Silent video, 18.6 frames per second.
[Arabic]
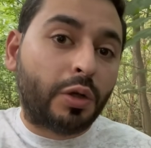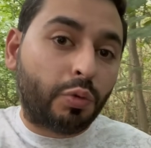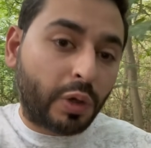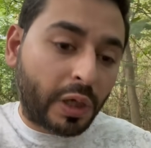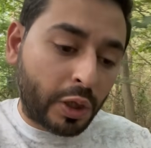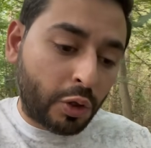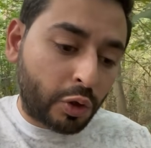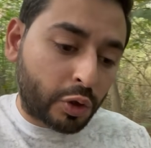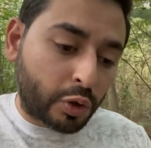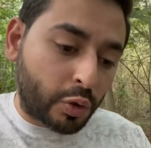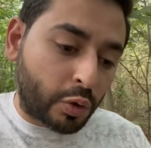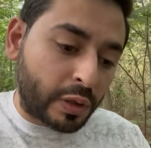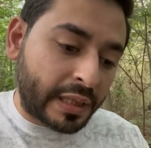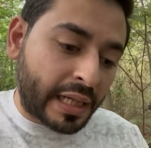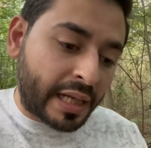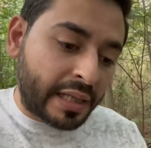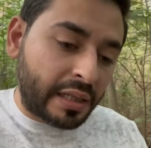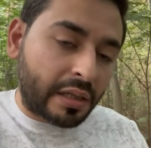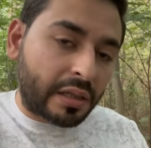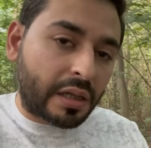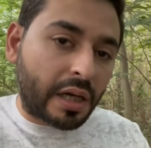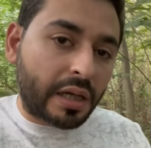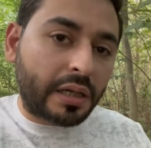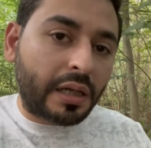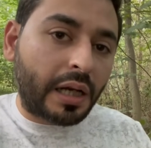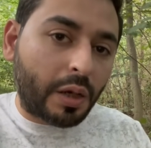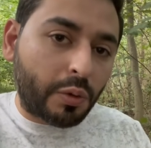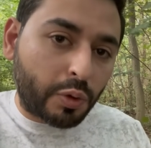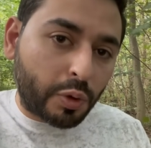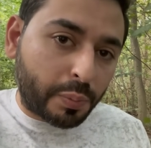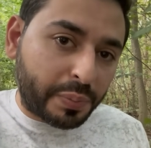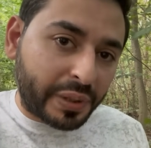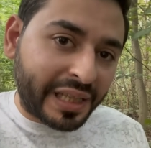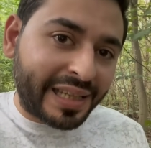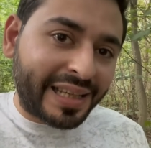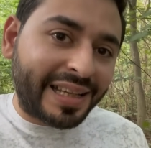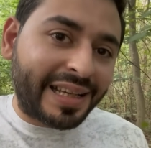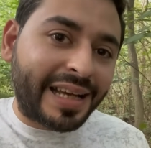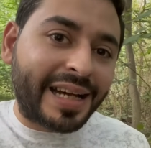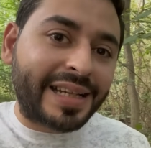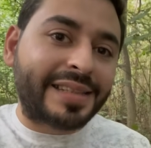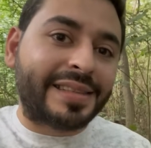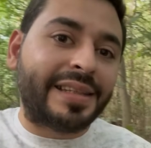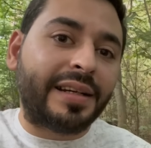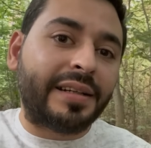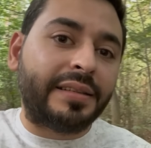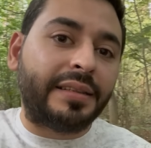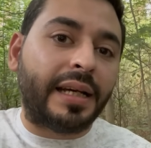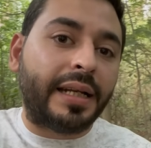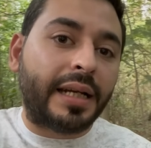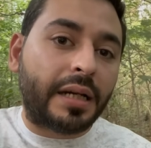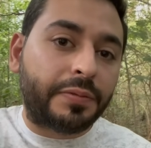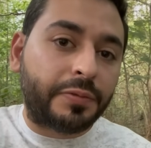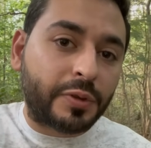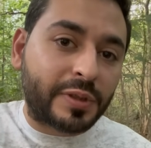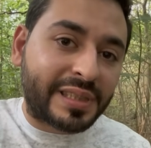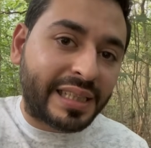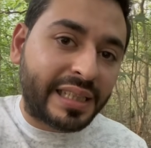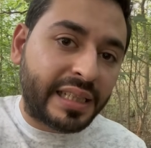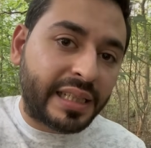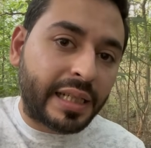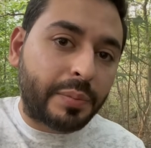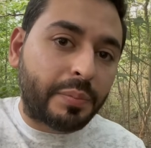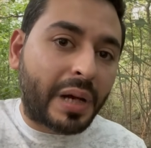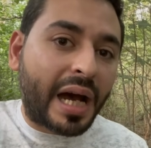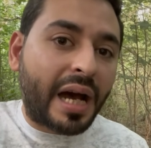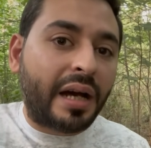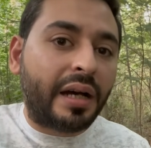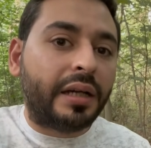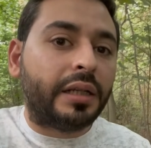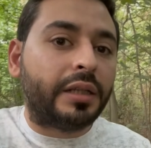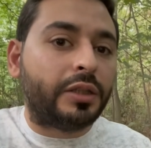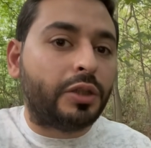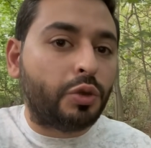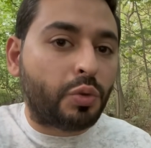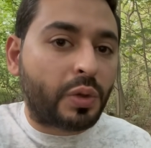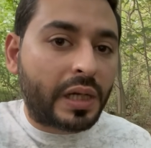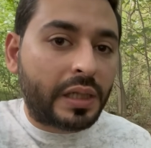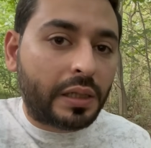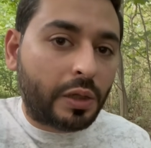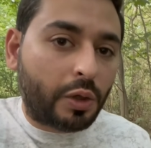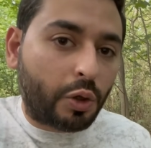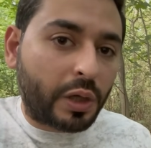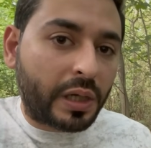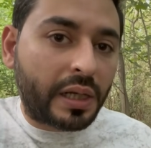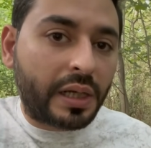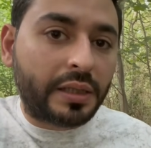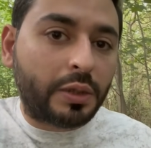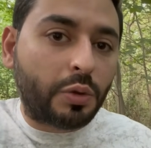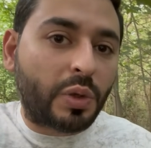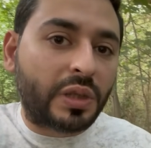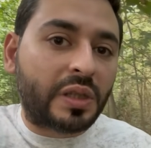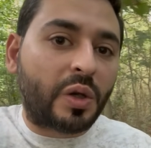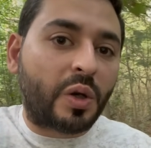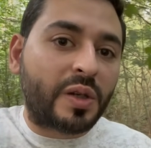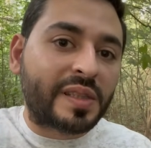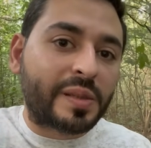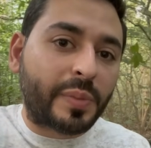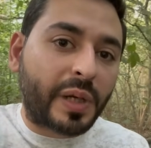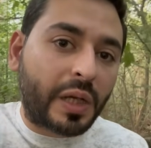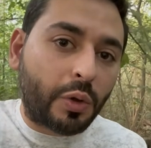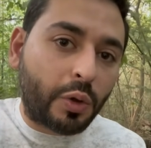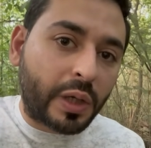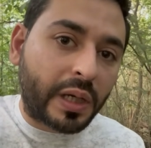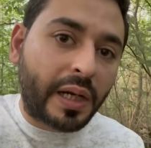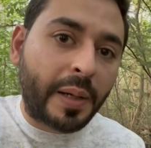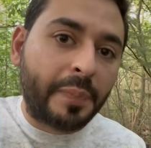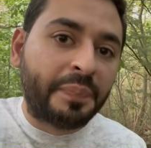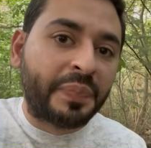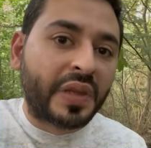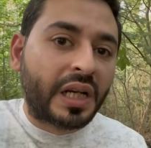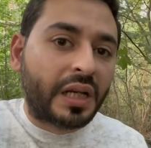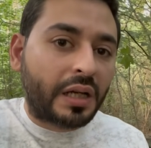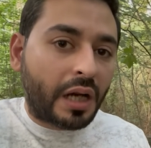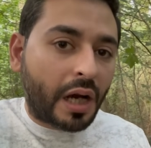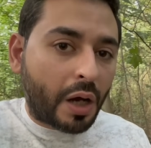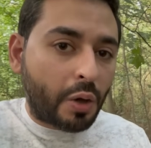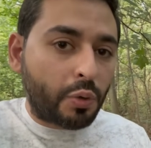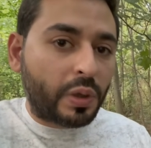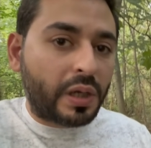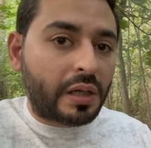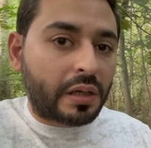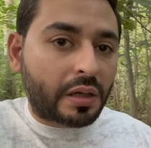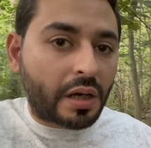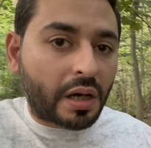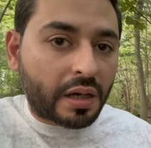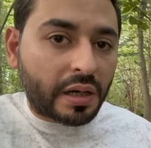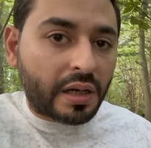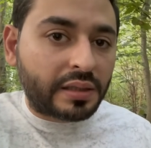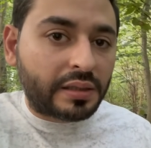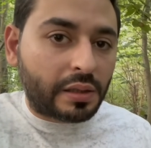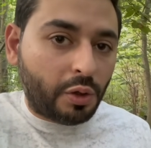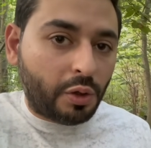وأنه تكون يعني القارة الأوروبية أكثر تنافسية مع الدول الأخرى الدول العظمى الأخرى أو القارات